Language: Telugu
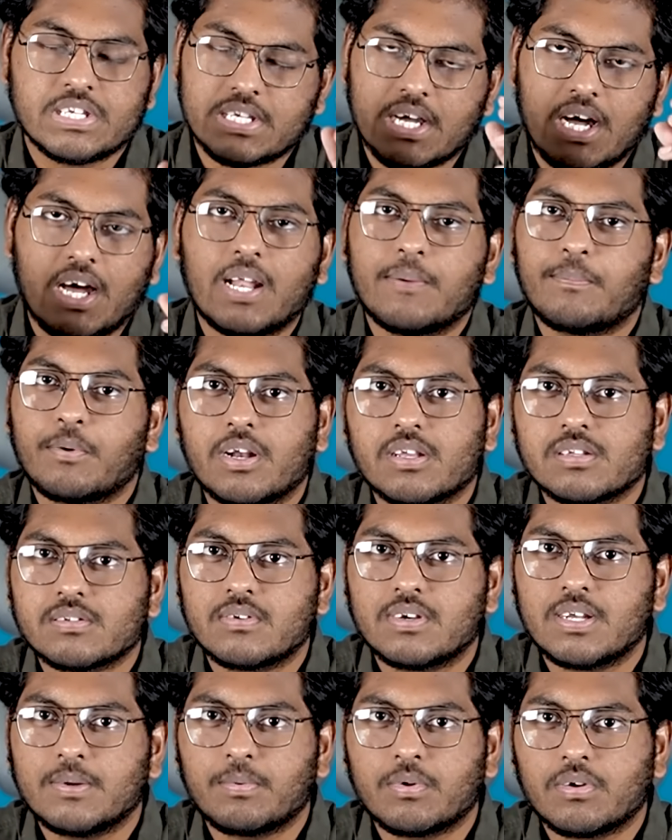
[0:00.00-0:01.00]
చాలా ప్రొడక్ట్స్
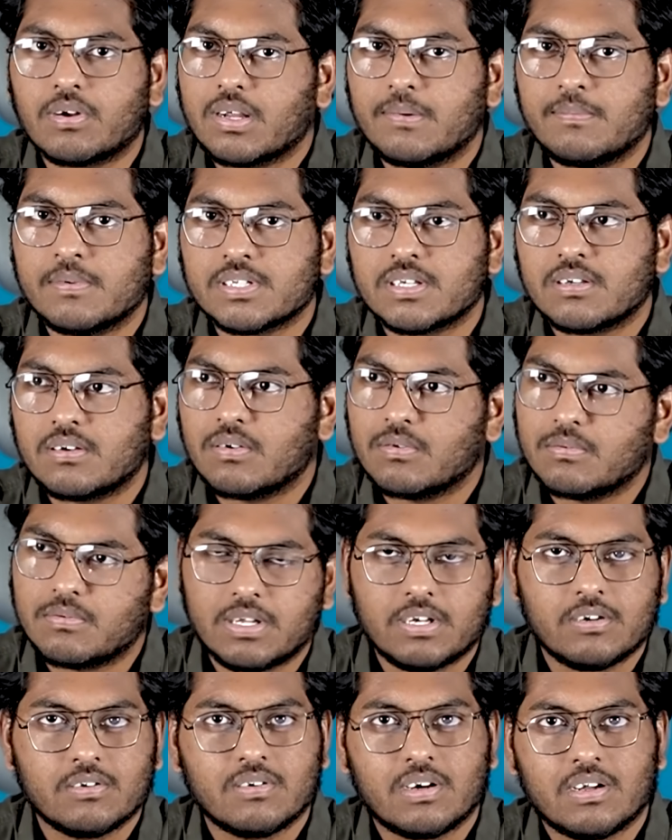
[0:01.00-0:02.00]
కొన్నాను ఇప్పటివరకు అమెజాన్లో
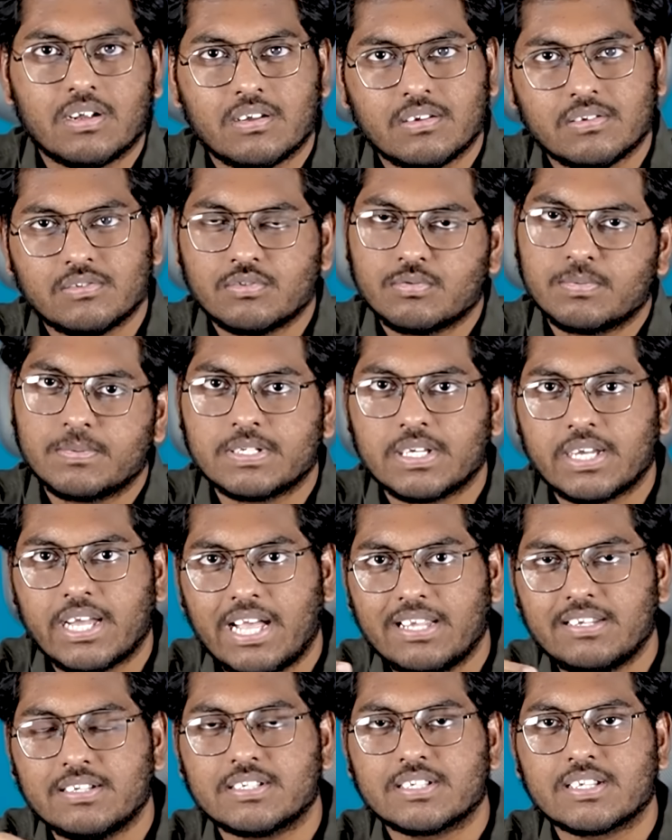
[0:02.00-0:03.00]
నేను చూసే
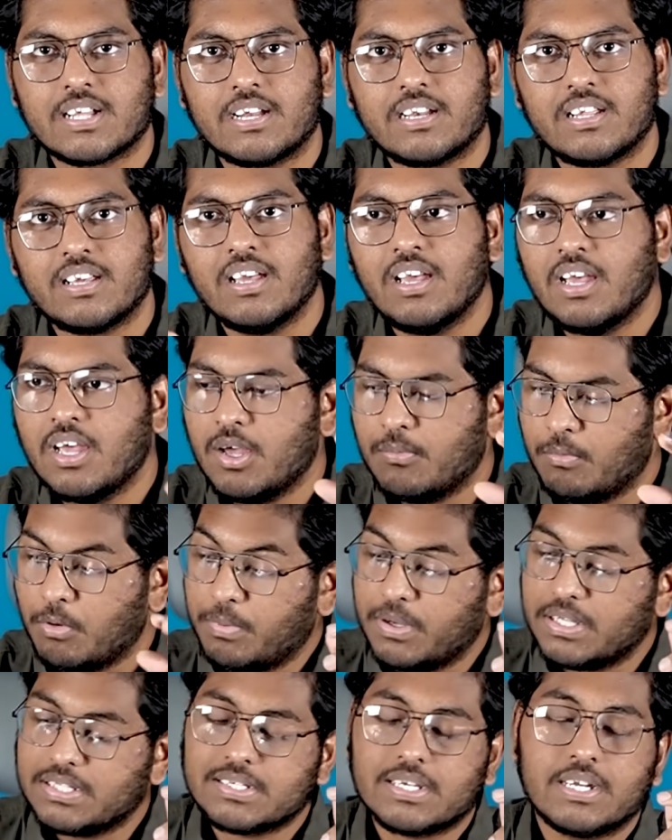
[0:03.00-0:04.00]
గ్యాడ్జెట్స్ కానీ
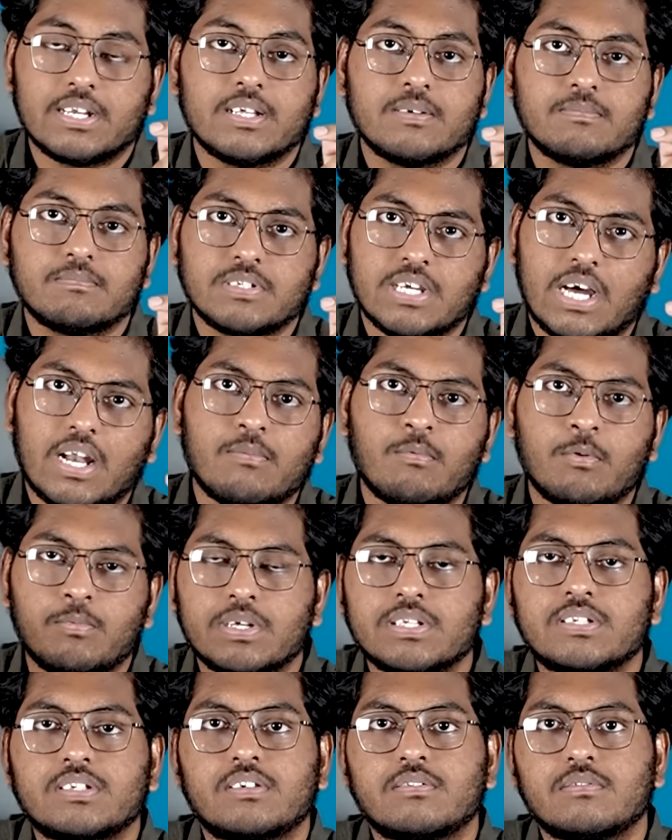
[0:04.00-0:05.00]
మొబైల్స్ కానీ చాలా
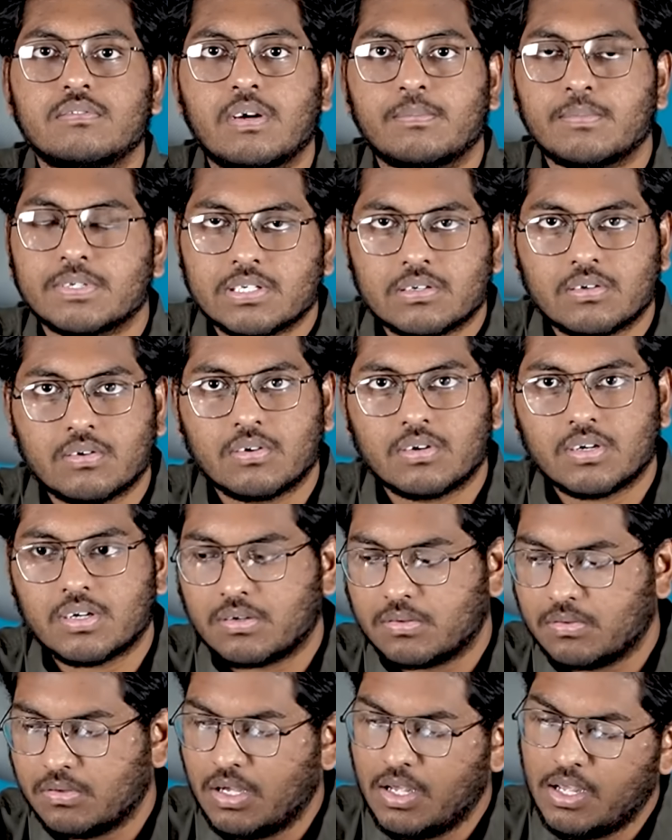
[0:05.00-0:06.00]
మొబైల్స్ నేను అమెజాన్లో
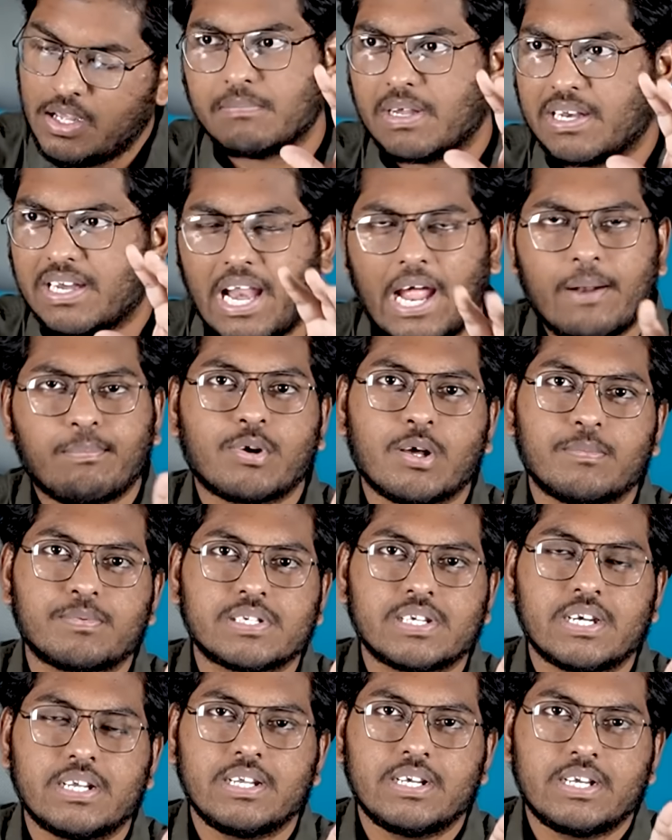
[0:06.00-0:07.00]
కొన్నాను అండ్
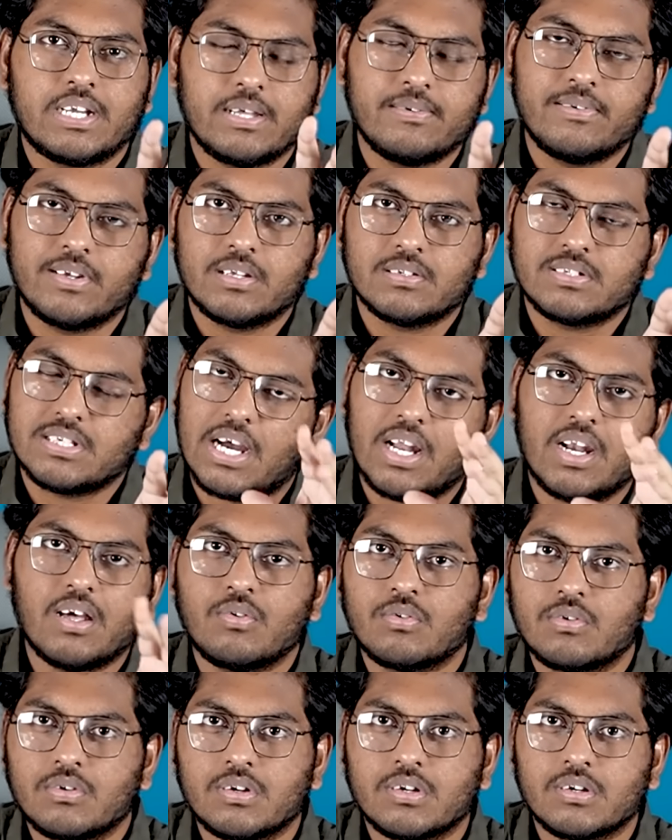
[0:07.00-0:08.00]
ల్యాప్టాప్స్ కానీ టీవీలు చాలా
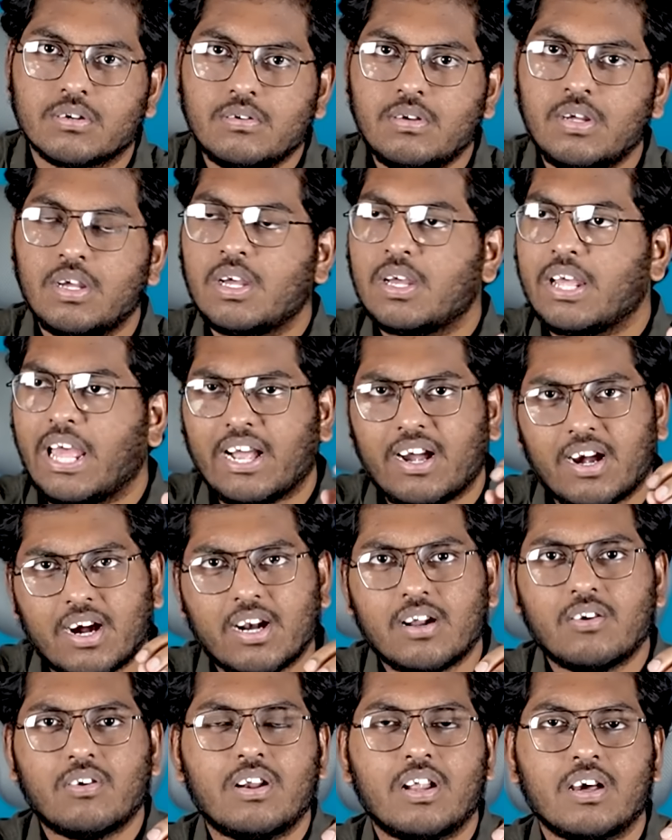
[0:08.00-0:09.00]
కొనున్నాను
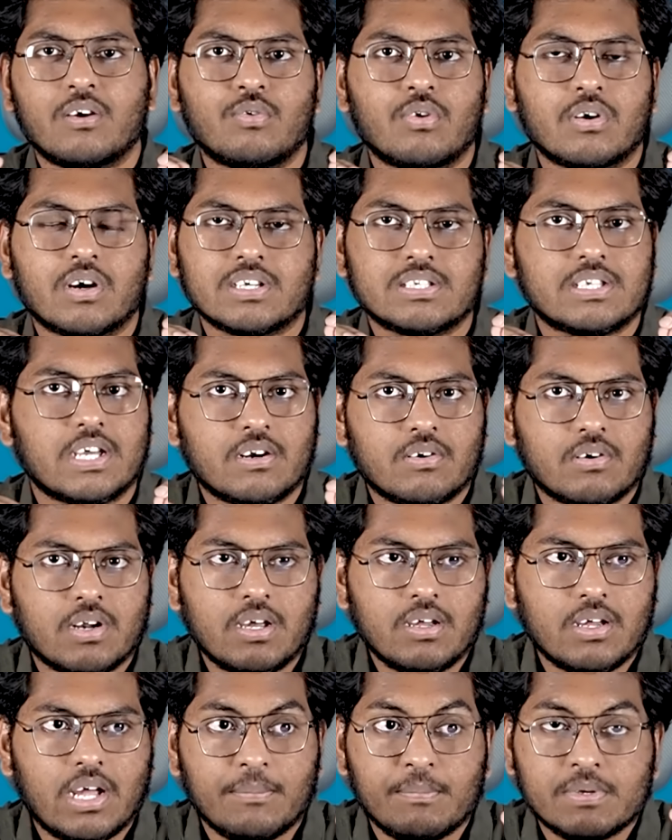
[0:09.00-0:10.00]
ఎక్కడ కూడా నాకు ఒక్కసారి
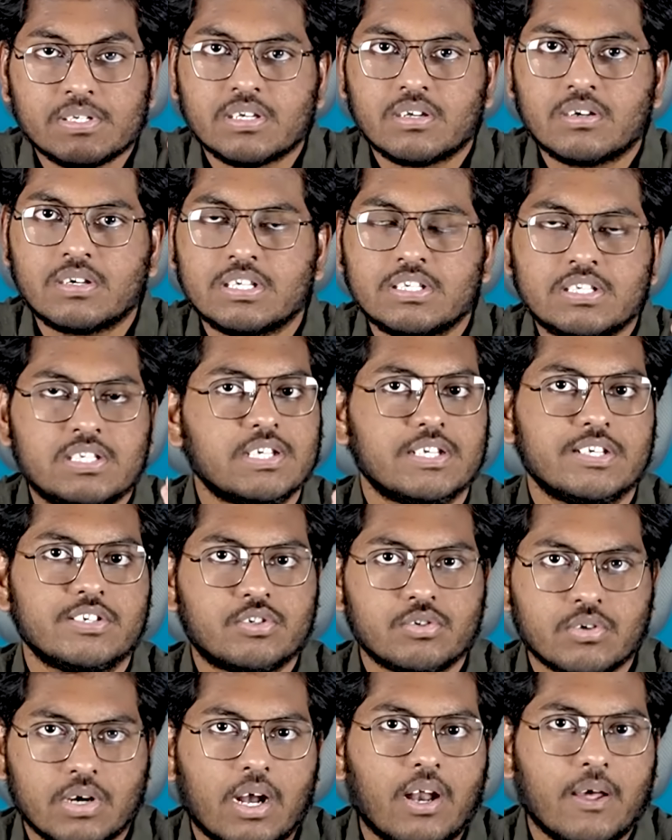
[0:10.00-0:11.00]
కూడా అమెజాన్ నుంచి
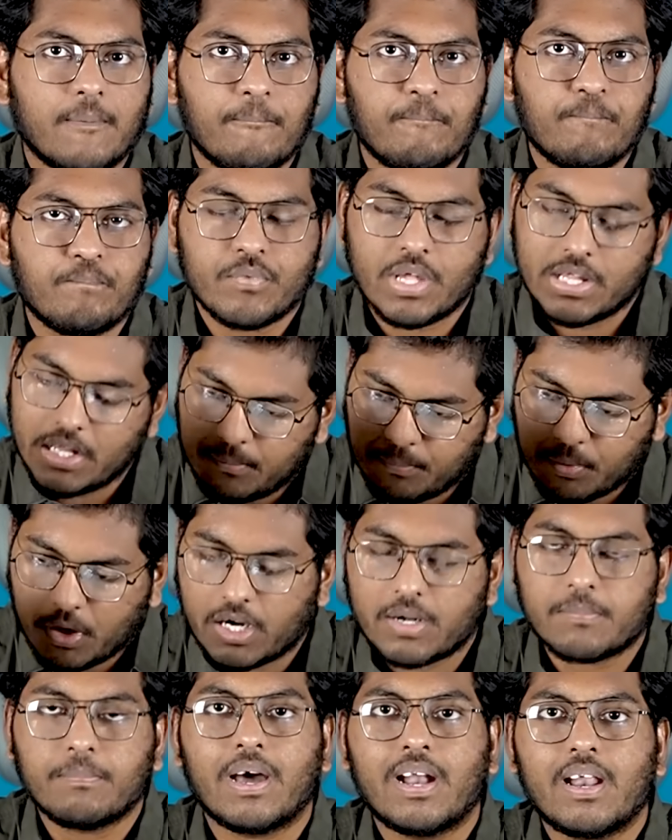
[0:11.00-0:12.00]
ఇష్యూ రాల ఏదైనా
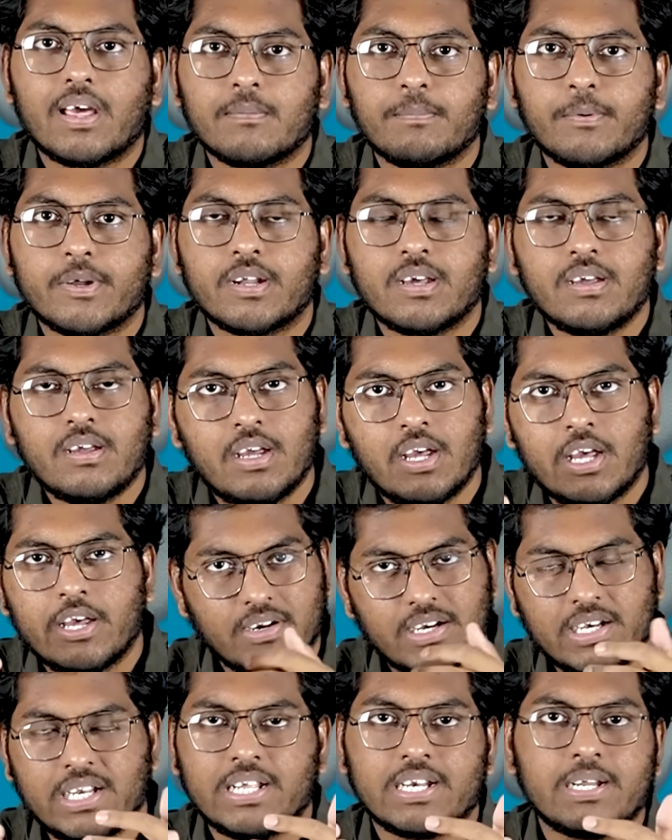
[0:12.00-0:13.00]
ప్రోడక్ట్ బాగాలేకపోయినా
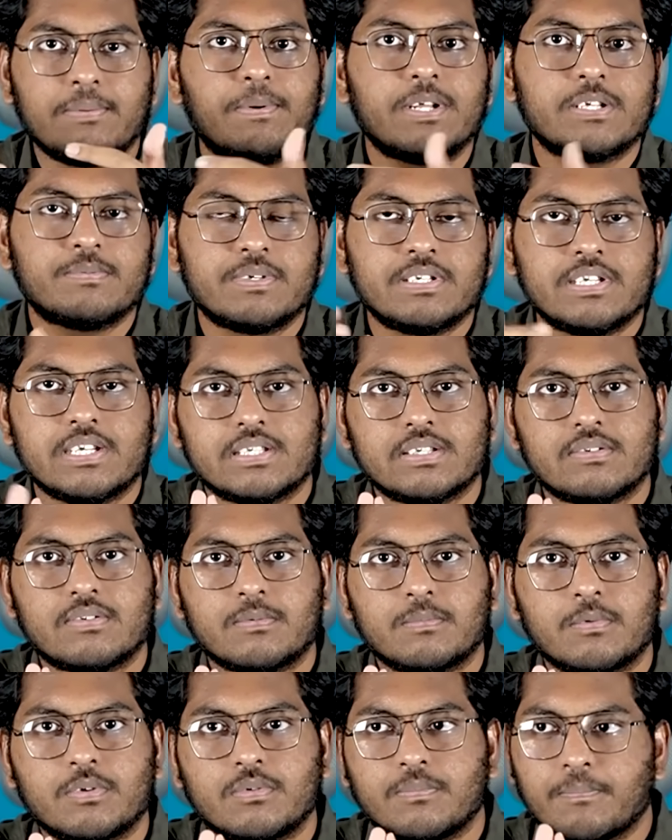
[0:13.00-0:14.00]
వెంటనే రీప్లేస్మెంట్
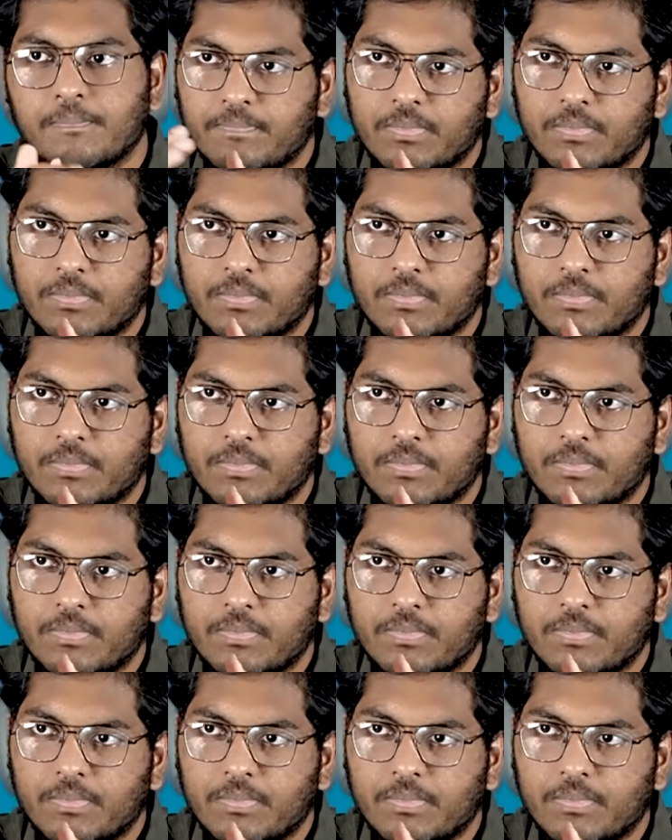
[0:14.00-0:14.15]
చేసేవడము